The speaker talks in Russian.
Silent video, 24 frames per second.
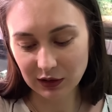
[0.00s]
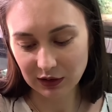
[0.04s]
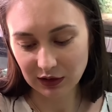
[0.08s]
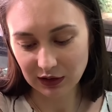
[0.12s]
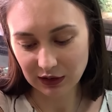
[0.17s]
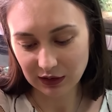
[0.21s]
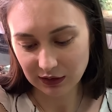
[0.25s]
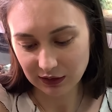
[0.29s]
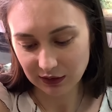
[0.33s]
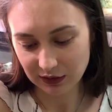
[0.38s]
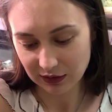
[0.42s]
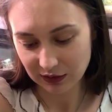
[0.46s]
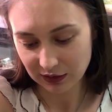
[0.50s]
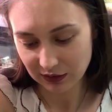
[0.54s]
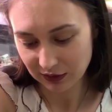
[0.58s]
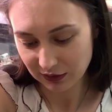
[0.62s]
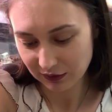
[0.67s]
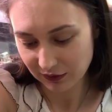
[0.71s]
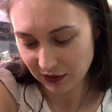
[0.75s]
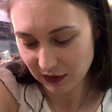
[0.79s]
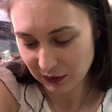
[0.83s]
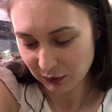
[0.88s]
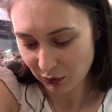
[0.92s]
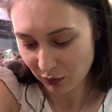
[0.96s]

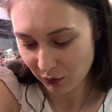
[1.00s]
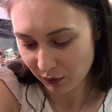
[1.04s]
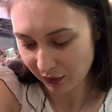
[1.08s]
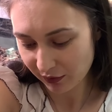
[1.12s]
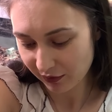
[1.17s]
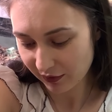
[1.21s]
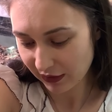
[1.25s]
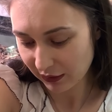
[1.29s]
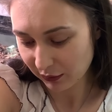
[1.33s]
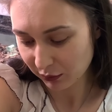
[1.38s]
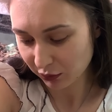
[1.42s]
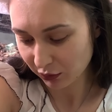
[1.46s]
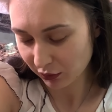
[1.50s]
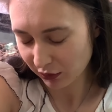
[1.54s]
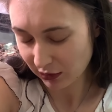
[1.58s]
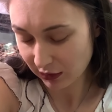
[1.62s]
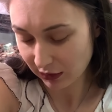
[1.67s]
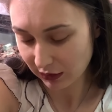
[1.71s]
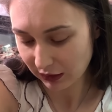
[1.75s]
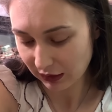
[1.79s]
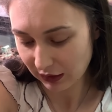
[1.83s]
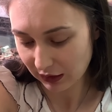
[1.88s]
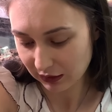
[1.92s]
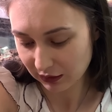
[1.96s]
э, видимо, мы поговорим
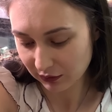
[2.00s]
только